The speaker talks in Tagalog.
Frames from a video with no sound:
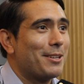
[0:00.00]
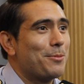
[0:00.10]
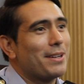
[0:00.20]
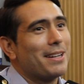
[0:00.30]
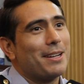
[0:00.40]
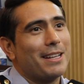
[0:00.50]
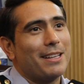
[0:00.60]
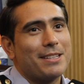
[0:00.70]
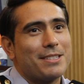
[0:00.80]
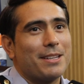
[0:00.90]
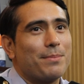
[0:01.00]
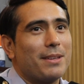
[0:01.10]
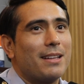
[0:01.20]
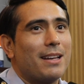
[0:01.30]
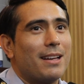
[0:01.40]
Kumbaga, it's
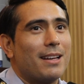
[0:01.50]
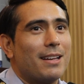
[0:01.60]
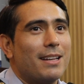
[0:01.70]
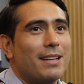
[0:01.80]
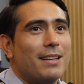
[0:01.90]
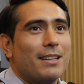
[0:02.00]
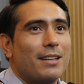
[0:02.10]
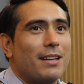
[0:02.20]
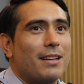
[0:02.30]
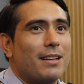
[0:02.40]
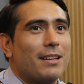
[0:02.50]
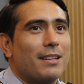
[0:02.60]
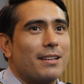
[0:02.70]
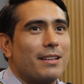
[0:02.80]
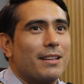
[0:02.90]
something na
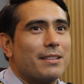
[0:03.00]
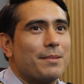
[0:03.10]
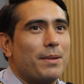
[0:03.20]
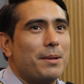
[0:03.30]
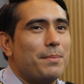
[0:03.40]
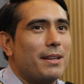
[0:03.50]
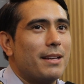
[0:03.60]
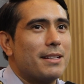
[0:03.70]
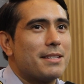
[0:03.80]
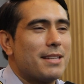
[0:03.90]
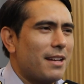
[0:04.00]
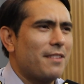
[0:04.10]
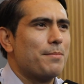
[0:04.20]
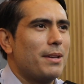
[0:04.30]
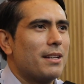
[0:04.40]
uh, maybe inside
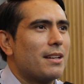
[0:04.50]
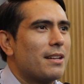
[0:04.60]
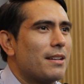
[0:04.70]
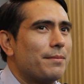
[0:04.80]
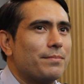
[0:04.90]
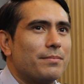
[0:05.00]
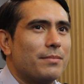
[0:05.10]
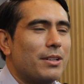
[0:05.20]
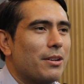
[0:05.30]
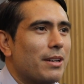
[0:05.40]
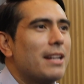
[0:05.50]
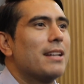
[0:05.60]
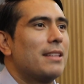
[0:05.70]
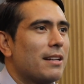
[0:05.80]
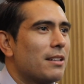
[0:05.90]
of me na, you know,
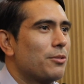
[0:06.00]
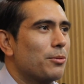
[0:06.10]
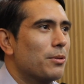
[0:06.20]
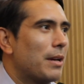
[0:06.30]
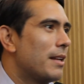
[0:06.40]
kailangan talaga tulong.